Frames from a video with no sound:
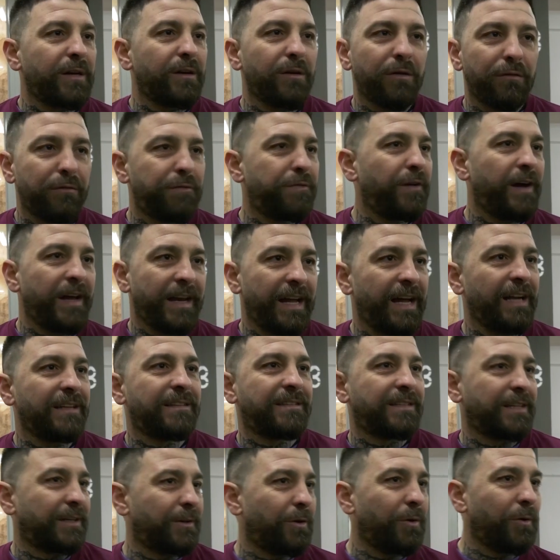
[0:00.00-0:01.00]
per non fare
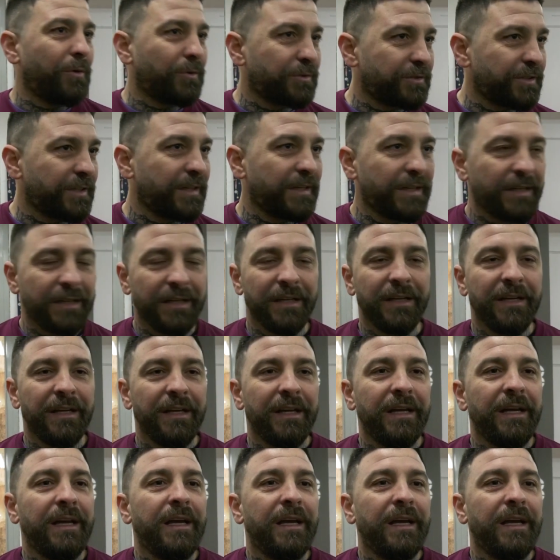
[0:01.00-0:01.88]
altre cose.